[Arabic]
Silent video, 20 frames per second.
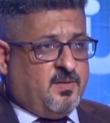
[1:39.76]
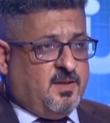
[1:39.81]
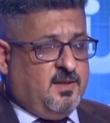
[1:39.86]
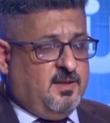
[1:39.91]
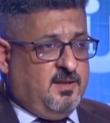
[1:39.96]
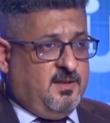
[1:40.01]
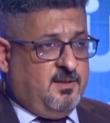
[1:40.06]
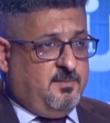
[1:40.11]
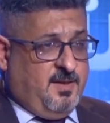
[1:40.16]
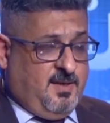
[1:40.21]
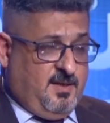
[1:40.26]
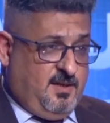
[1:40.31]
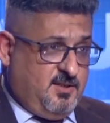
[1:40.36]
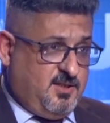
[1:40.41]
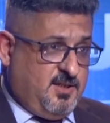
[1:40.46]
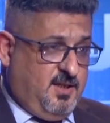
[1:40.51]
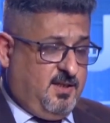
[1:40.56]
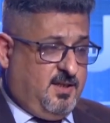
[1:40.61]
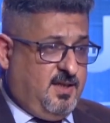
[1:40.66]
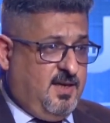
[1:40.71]
آه، مع
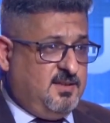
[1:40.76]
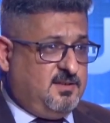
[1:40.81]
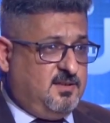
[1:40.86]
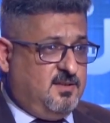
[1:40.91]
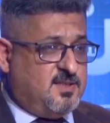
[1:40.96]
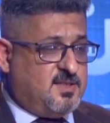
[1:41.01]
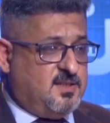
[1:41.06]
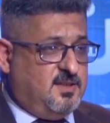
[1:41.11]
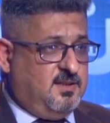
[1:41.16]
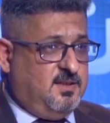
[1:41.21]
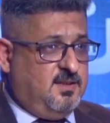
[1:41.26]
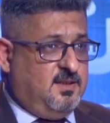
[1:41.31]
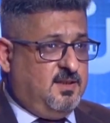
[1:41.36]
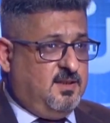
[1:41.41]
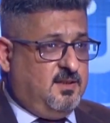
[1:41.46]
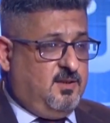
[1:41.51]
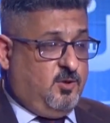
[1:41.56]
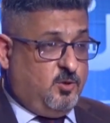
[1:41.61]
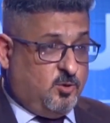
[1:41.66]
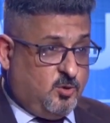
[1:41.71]
الشركات
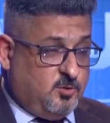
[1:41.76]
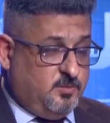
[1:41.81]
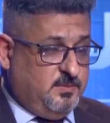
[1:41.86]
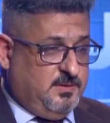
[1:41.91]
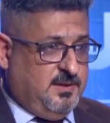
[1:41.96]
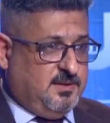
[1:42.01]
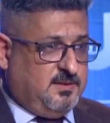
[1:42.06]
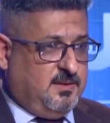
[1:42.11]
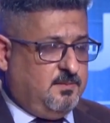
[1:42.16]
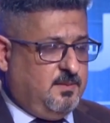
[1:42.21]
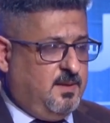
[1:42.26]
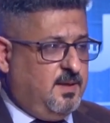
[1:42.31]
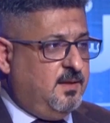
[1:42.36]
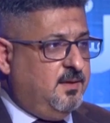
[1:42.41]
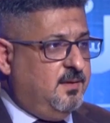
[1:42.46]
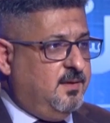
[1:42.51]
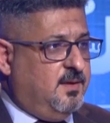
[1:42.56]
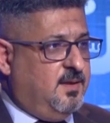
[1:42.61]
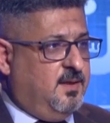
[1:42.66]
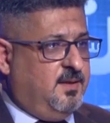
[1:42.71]
الصينية الحكومية
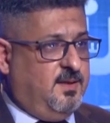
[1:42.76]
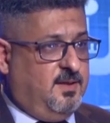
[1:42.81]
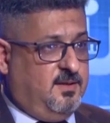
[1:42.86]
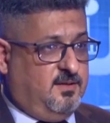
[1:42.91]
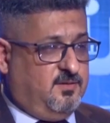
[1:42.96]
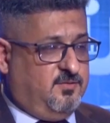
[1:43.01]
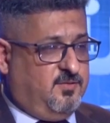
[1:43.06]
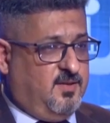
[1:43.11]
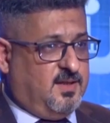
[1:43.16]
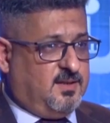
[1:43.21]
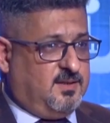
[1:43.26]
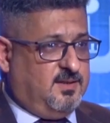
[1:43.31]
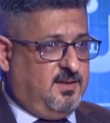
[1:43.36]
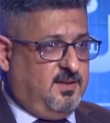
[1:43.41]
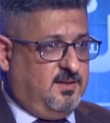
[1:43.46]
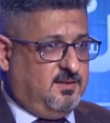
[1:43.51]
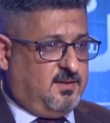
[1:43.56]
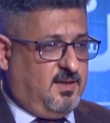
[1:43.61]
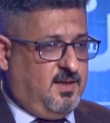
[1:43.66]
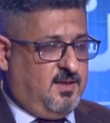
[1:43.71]
طبعا احنا الاتفاقية
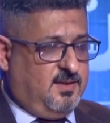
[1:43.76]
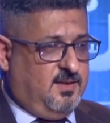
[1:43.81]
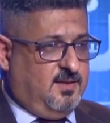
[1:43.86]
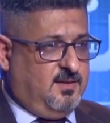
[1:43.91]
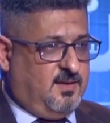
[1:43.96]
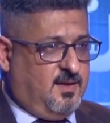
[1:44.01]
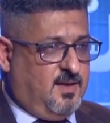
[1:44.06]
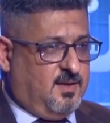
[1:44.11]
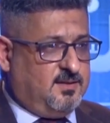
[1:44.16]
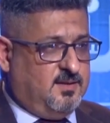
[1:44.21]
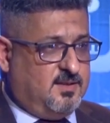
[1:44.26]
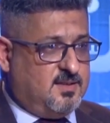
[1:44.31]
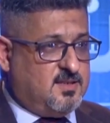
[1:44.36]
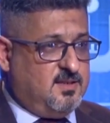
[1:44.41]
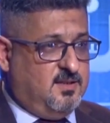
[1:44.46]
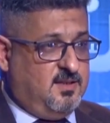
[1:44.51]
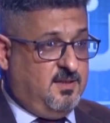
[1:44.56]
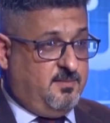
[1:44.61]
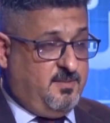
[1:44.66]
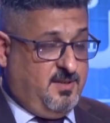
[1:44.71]
الإطارية العراقية
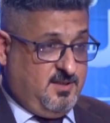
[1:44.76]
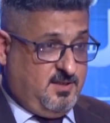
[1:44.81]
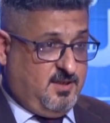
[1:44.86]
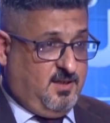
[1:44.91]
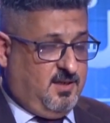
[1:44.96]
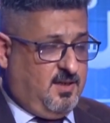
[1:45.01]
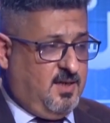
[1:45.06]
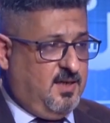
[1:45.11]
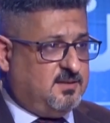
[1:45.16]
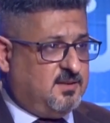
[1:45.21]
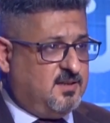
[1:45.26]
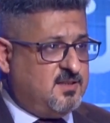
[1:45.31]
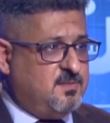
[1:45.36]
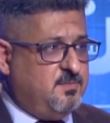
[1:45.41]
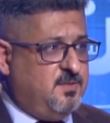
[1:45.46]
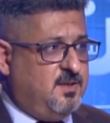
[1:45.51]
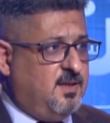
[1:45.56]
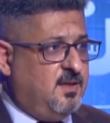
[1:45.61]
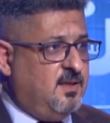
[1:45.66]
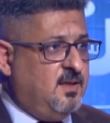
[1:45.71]
الصينية مع شركات
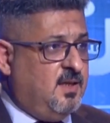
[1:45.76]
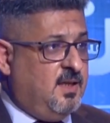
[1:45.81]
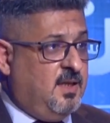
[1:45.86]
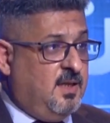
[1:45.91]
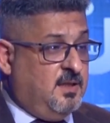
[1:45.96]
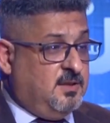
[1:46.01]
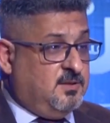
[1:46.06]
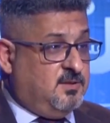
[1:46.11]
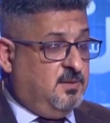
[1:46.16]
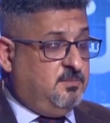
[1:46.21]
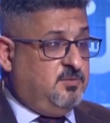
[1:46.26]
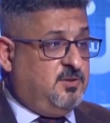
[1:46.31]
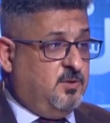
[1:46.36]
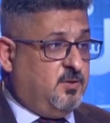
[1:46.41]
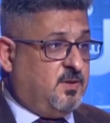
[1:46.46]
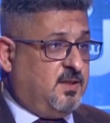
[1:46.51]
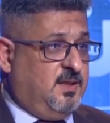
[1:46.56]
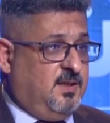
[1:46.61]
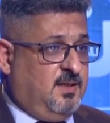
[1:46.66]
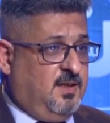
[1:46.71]
رسمية تم
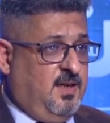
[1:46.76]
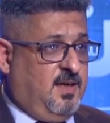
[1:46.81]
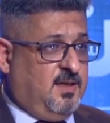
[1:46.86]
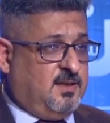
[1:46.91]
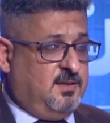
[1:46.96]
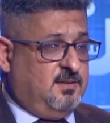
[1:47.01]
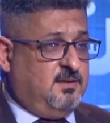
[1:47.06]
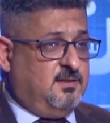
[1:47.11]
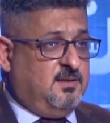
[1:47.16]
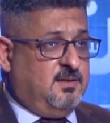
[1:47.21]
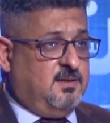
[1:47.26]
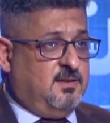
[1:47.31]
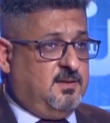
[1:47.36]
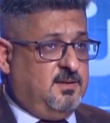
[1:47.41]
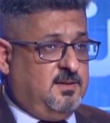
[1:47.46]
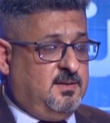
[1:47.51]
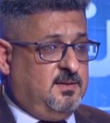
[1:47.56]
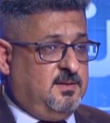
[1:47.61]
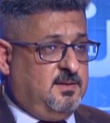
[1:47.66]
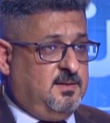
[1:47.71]
توقيع العقد
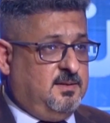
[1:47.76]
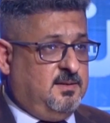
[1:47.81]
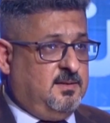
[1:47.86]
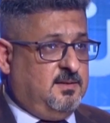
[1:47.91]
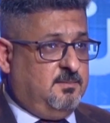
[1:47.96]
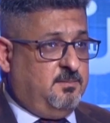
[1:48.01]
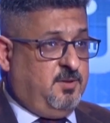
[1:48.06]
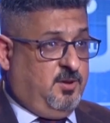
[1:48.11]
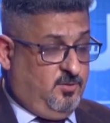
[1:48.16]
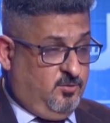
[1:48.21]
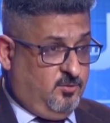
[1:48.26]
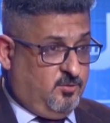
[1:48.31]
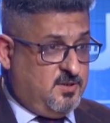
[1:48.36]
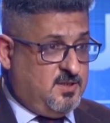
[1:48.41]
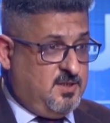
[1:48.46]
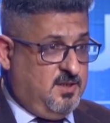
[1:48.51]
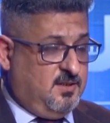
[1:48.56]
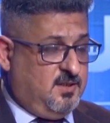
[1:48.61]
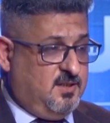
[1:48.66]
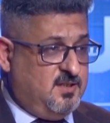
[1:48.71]
آه، بحضور
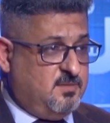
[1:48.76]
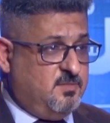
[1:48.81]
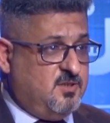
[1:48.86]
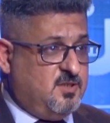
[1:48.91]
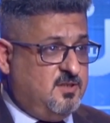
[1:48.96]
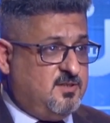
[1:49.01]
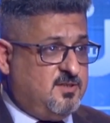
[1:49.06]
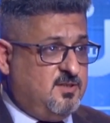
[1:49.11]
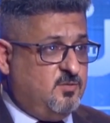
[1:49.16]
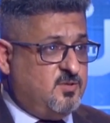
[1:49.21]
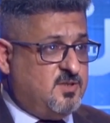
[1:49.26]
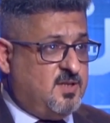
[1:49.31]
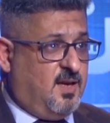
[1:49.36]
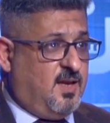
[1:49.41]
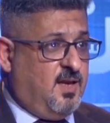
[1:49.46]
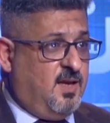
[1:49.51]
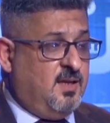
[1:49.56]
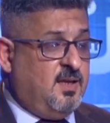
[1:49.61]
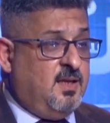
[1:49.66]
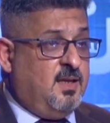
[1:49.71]
السيد رئيس مجلس
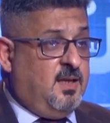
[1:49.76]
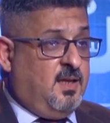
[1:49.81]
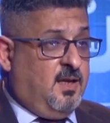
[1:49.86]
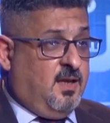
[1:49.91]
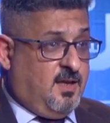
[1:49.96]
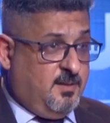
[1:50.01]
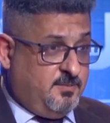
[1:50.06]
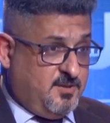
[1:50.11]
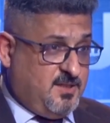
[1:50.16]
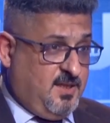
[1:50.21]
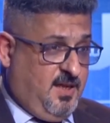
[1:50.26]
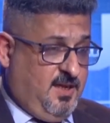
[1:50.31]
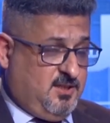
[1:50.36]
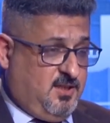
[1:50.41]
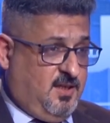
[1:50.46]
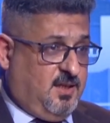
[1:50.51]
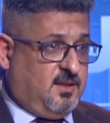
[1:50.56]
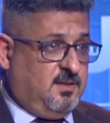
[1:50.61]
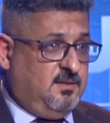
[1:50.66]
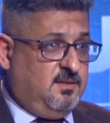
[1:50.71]
الوزراء نعم.
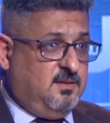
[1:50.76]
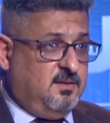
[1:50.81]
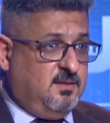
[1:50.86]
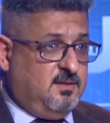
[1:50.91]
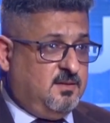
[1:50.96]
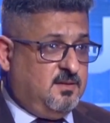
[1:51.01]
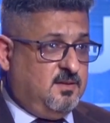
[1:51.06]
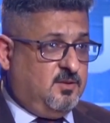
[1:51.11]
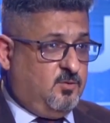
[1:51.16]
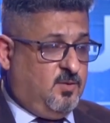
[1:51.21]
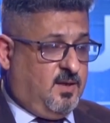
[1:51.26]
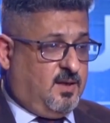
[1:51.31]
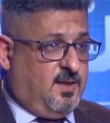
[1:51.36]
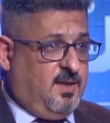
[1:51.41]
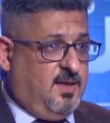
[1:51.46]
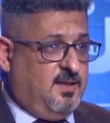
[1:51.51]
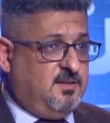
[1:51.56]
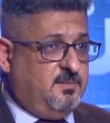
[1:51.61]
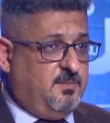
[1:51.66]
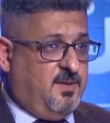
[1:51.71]
15 عقد
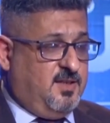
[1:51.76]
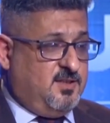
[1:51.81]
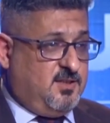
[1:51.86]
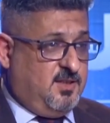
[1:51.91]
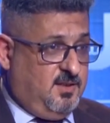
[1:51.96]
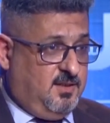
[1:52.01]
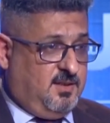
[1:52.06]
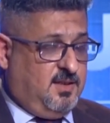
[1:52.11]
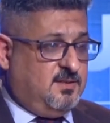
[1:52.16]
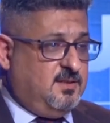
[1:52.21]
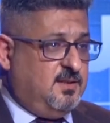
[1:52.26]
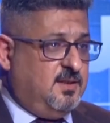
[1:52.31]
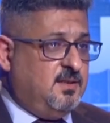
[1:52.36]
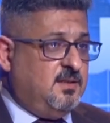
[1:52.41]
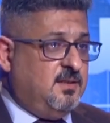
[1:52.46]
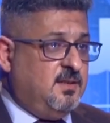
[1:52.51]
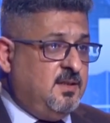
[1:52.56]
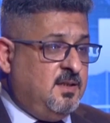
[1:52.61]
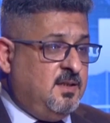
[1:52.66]
توقعت مع شركتين